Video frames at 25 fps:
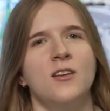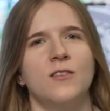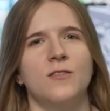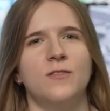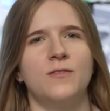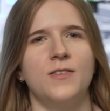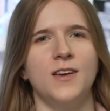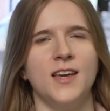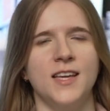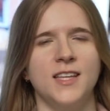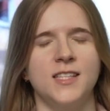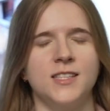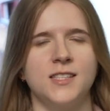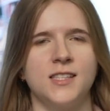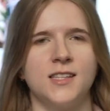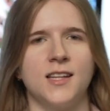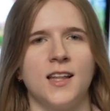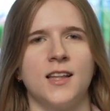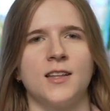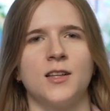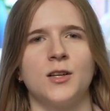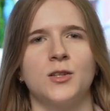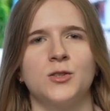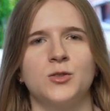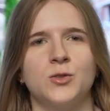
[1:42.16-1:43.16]
Wejdź
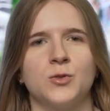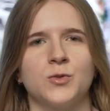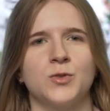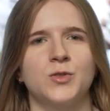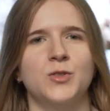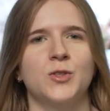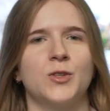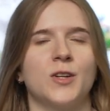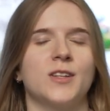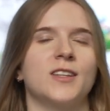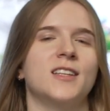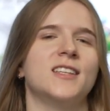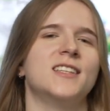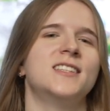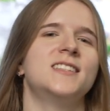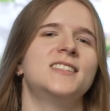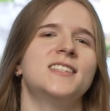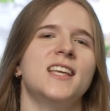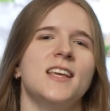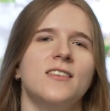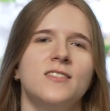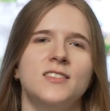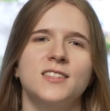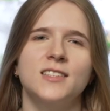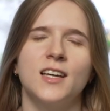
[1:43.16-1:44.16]
na naszą stronę
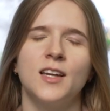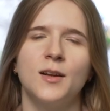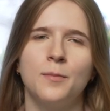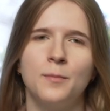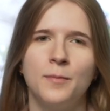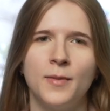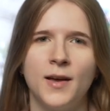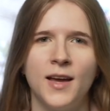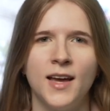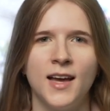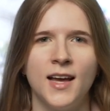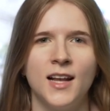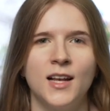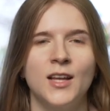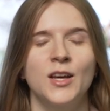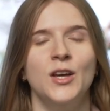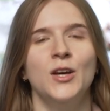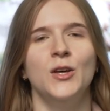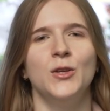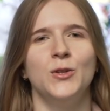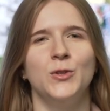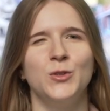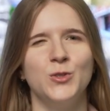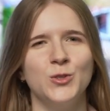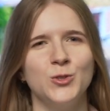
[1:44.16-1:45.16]
safestar.pl
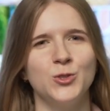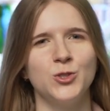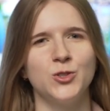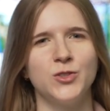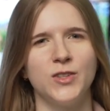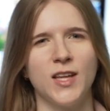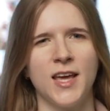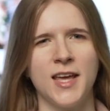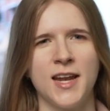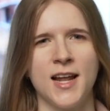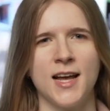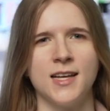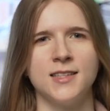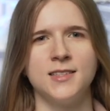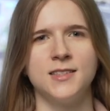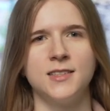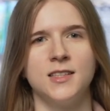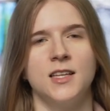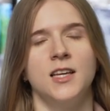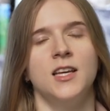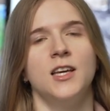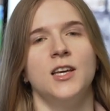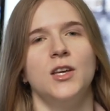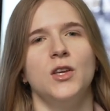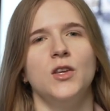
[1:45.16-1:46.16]
już teraz
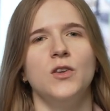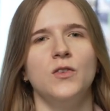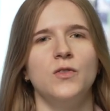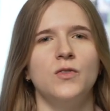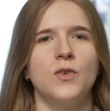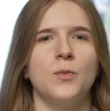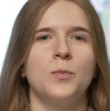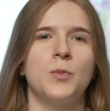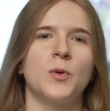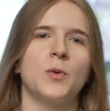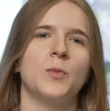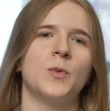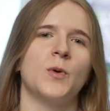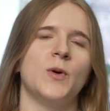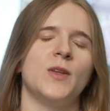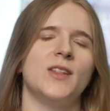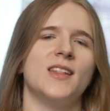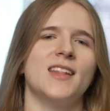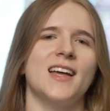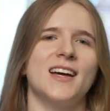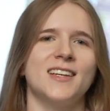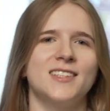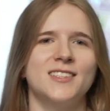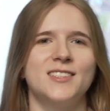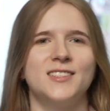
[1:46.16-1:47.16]
i wypróbuj
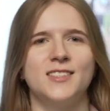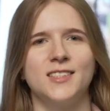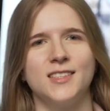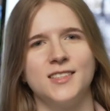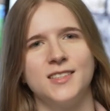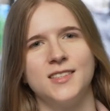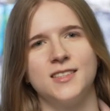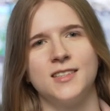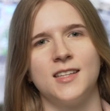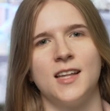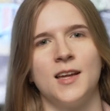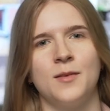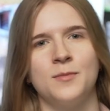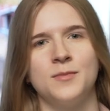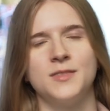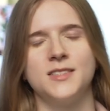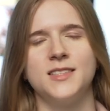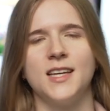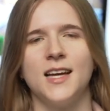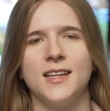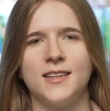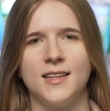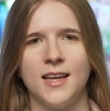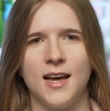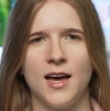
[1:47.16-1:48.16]
nasz system
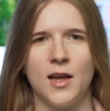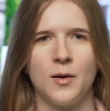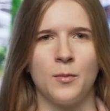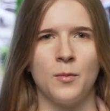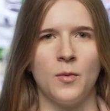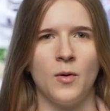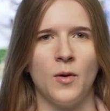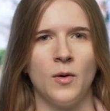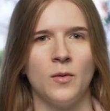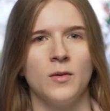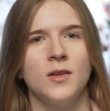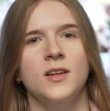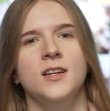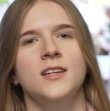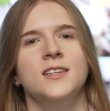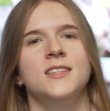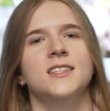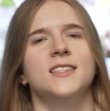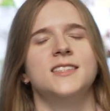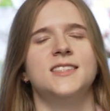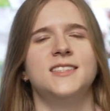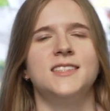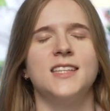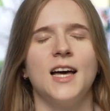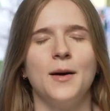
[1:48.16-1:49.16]
za darmo.
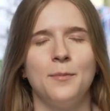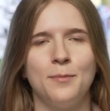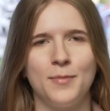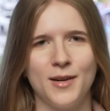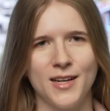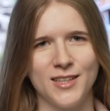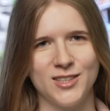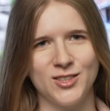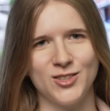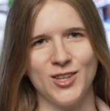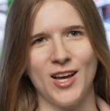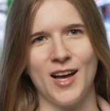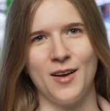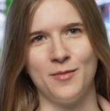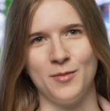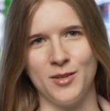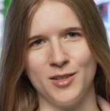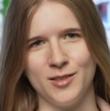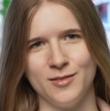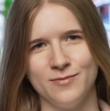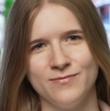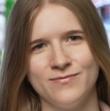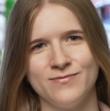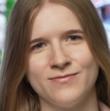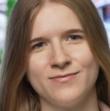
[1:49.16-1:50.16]

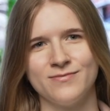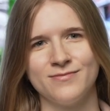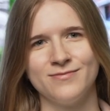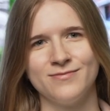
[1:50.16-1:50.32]
Zapraszamy!